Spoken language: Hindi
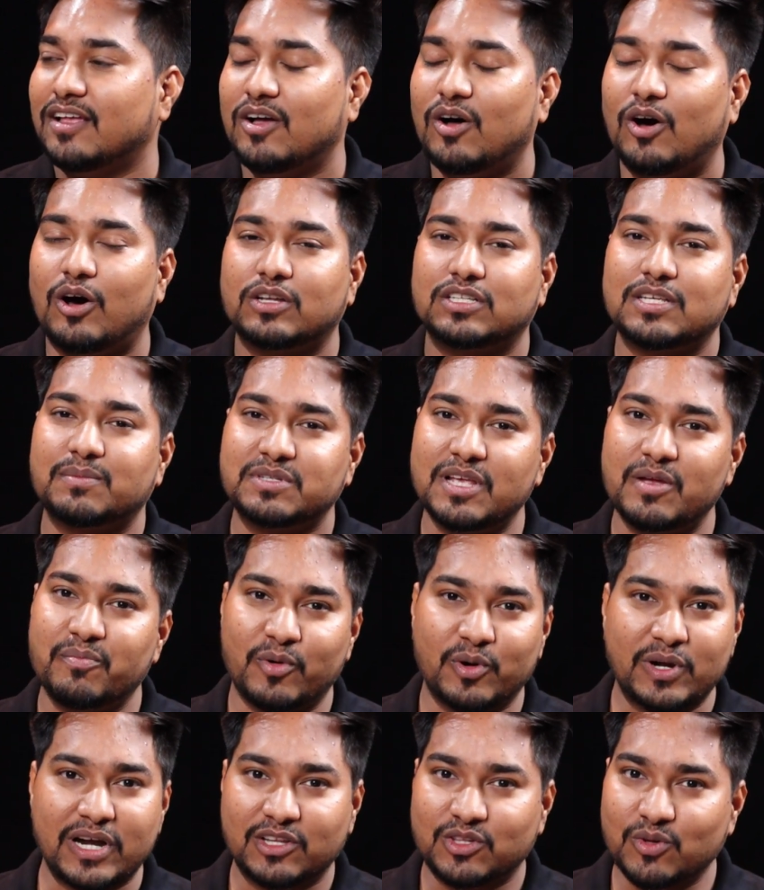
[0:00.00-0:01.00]
और सबसे
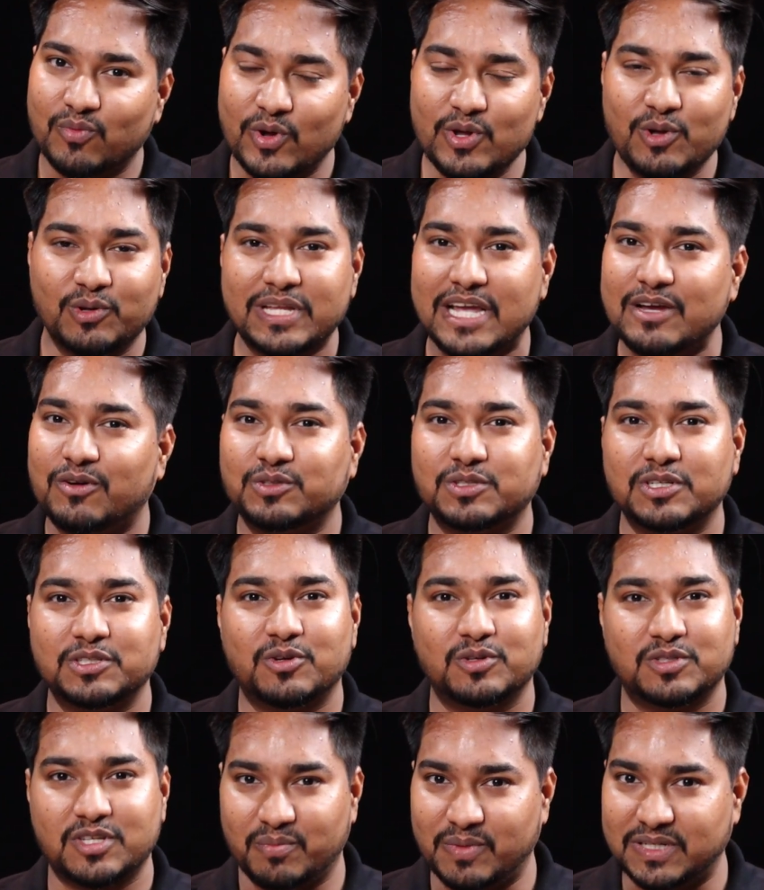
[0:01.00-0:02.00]
इंपॉर्टेंट तो वही होता है क्वेश्चंस को
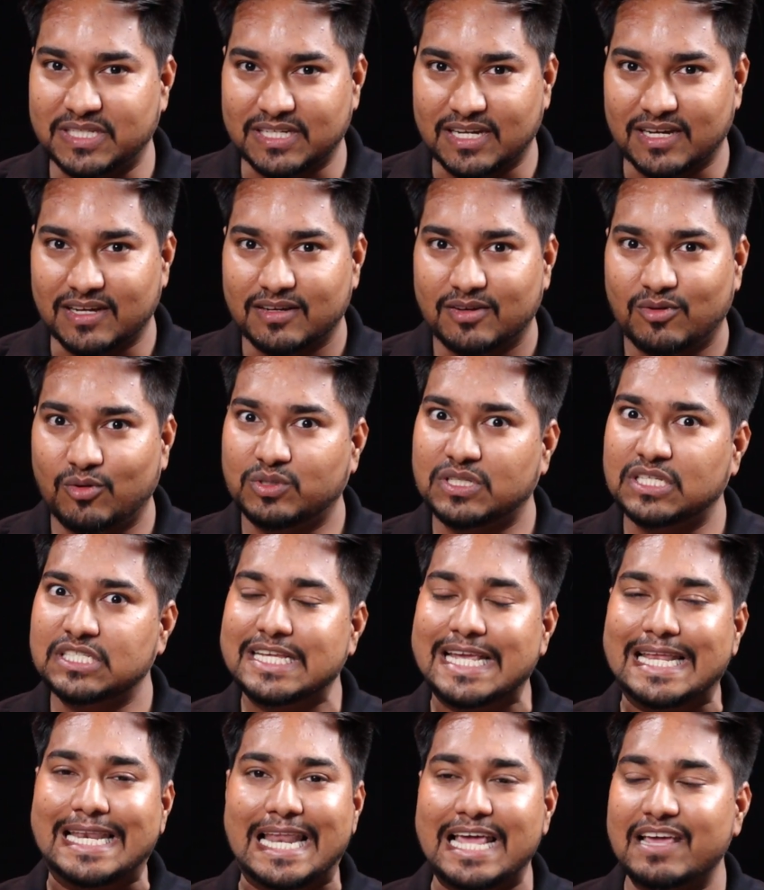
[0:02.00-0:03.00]
समझना क्वेश्चंस
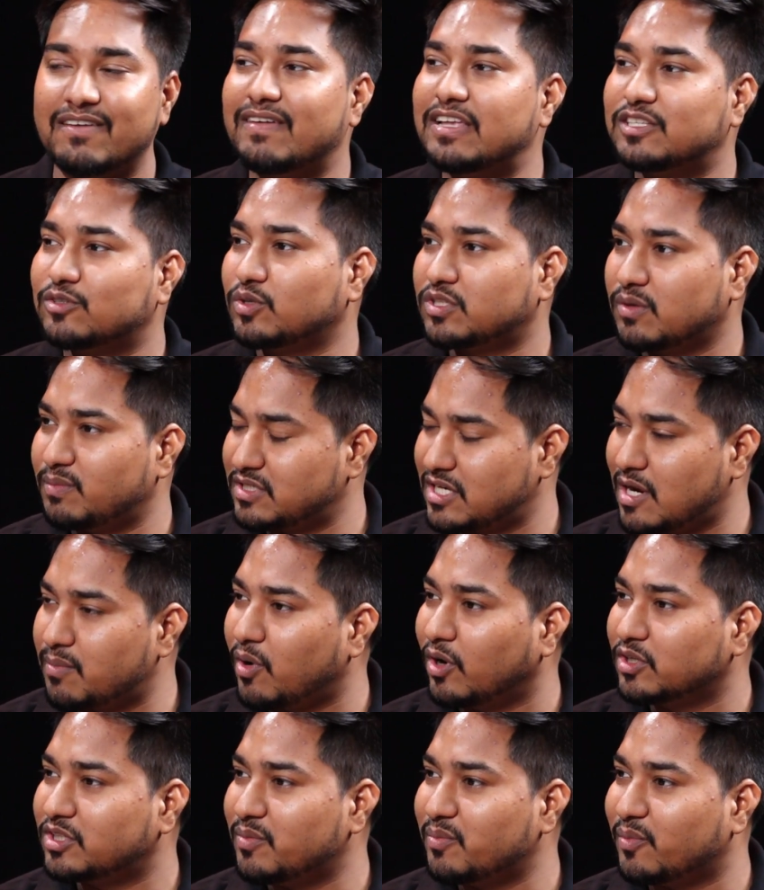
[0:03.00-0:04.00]
की लैंग्वेज को समझना
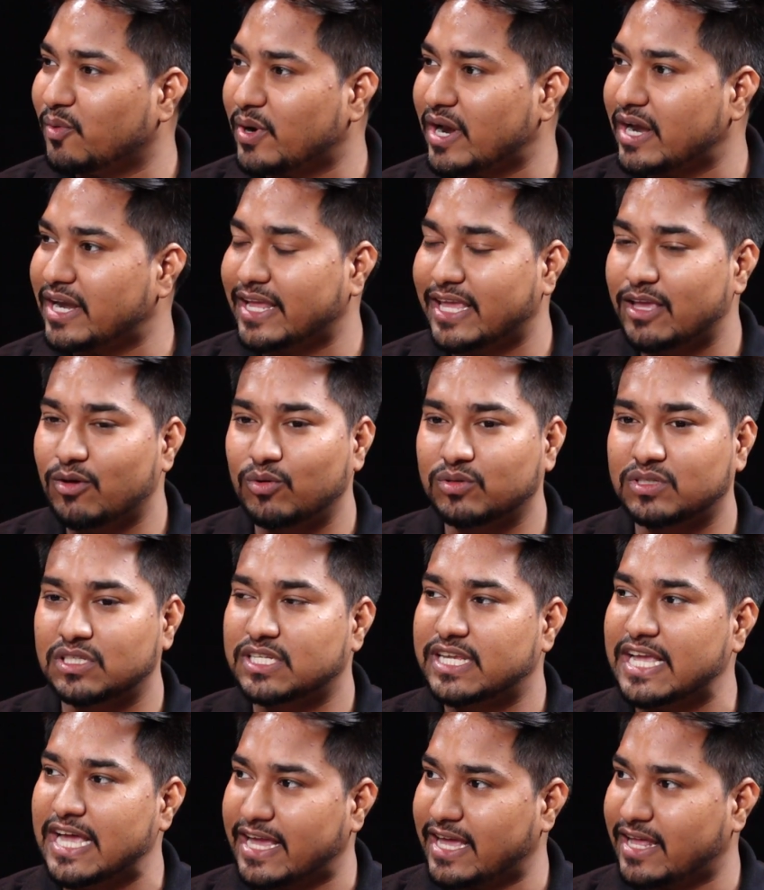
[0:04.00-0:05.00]
बहुत इंपॉर्टेंट है कि क्वेश्चंस
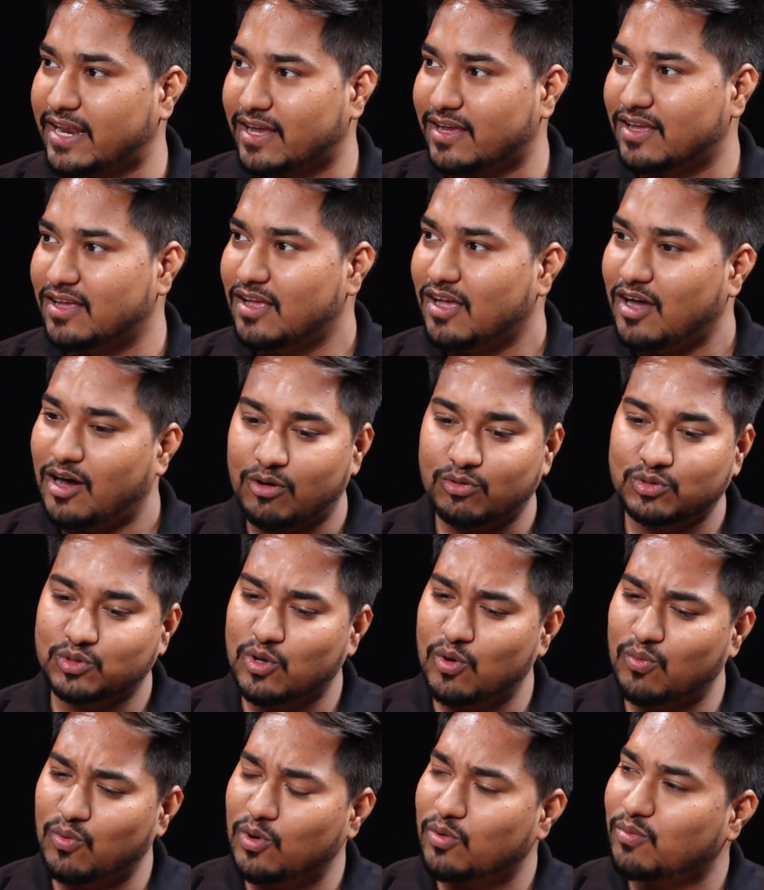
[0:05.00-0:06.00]
क्या कह रहे हैं और
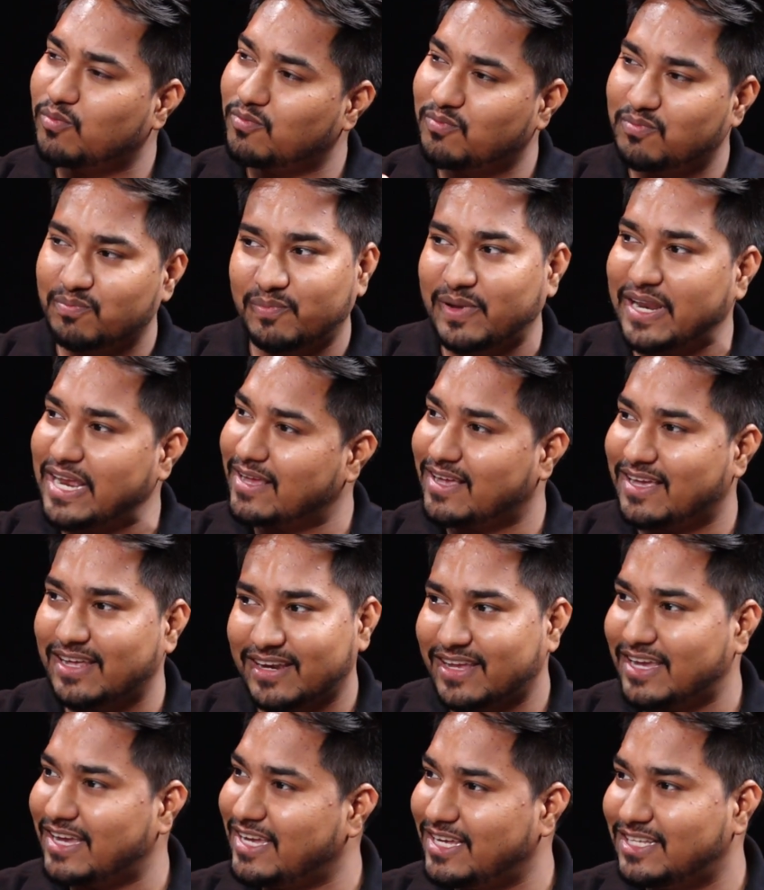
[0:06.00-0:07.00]
उसको वो ब्रेक
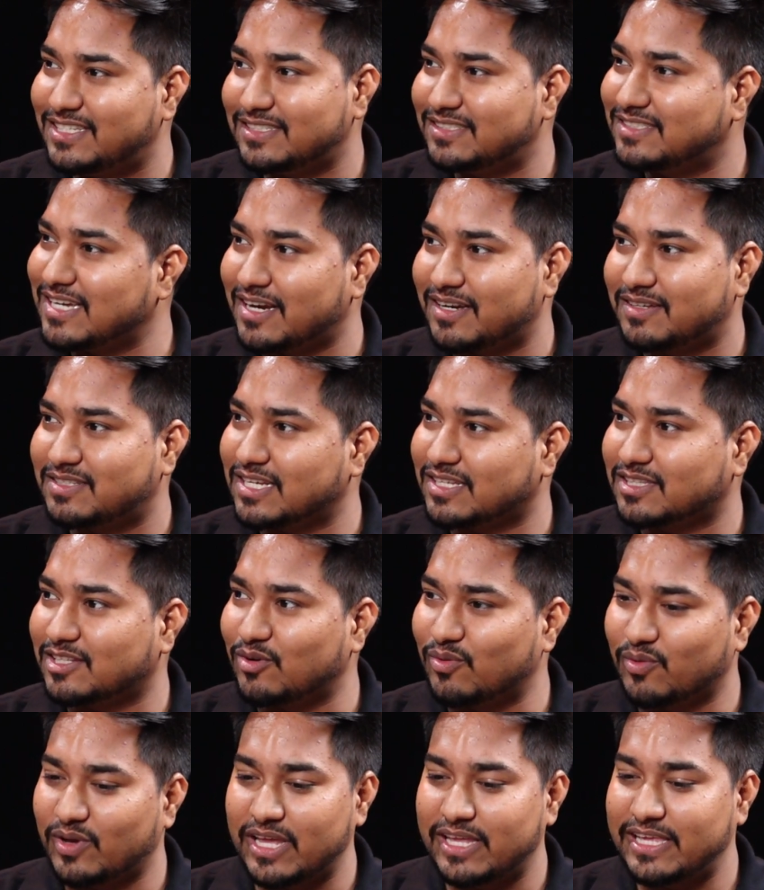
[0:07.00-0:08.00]
करके ही जान सकते हो
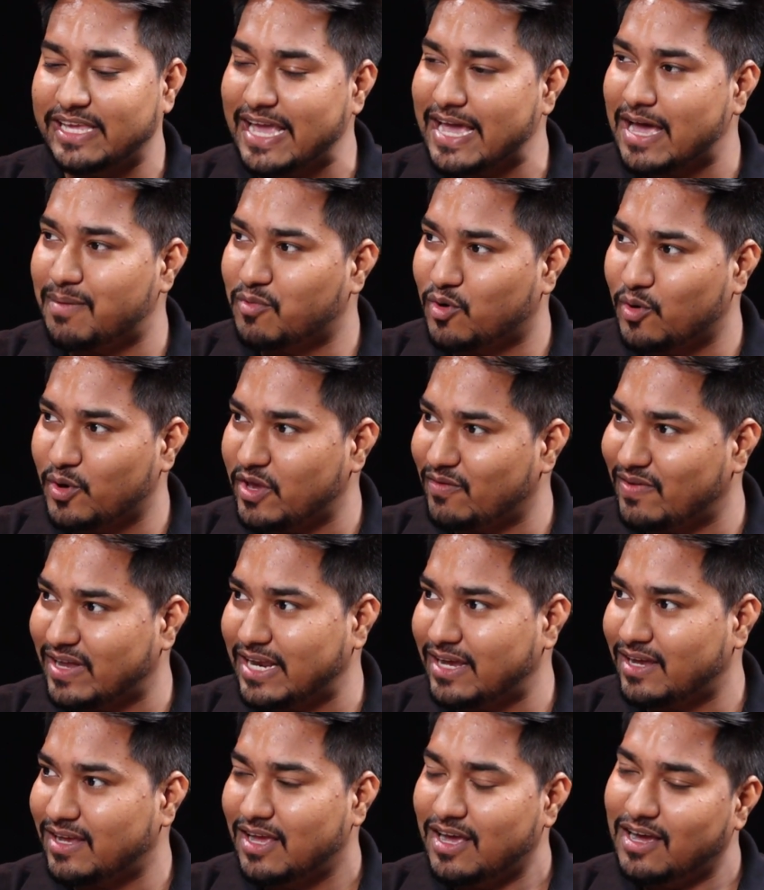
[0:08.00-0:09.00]
हाँ कि ये हाँ हमको गिवन
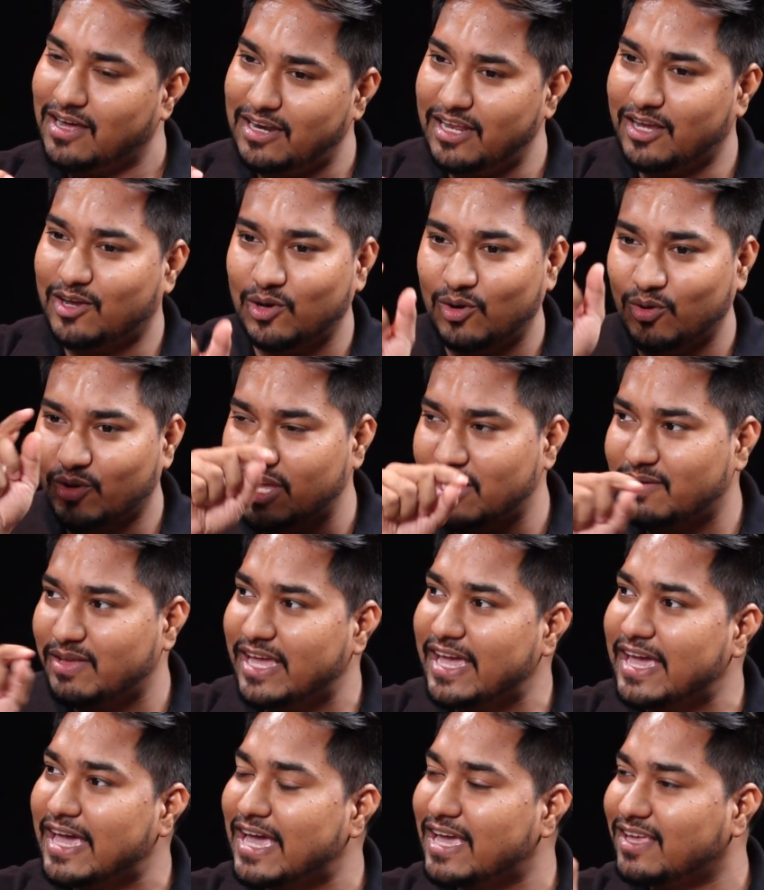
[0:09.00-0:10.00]
है लिख लो कि
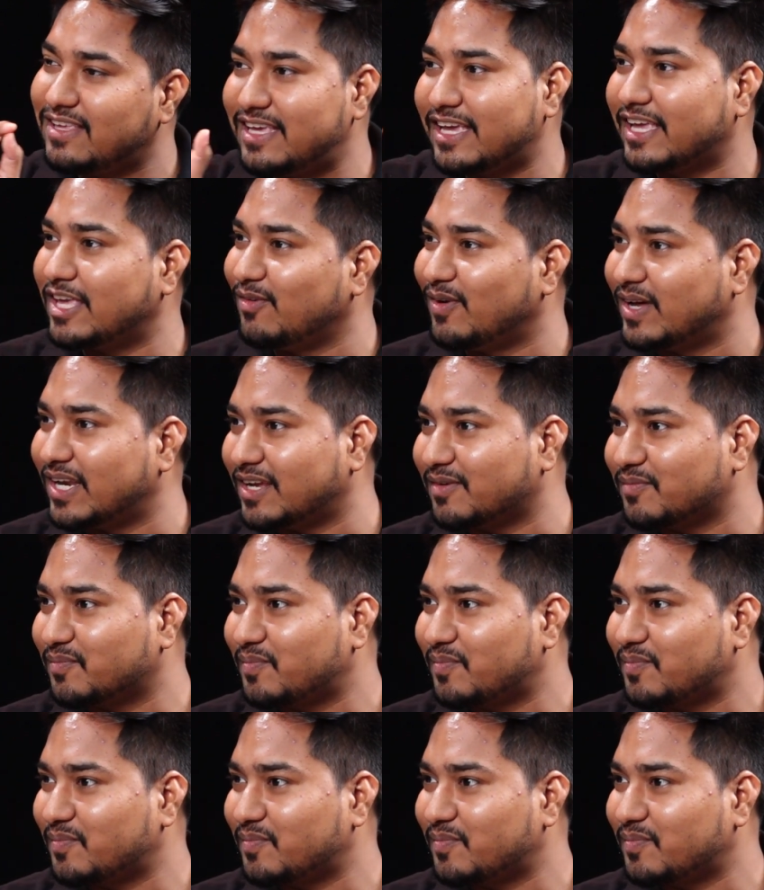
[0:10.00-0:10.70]
ये है ये गिवन है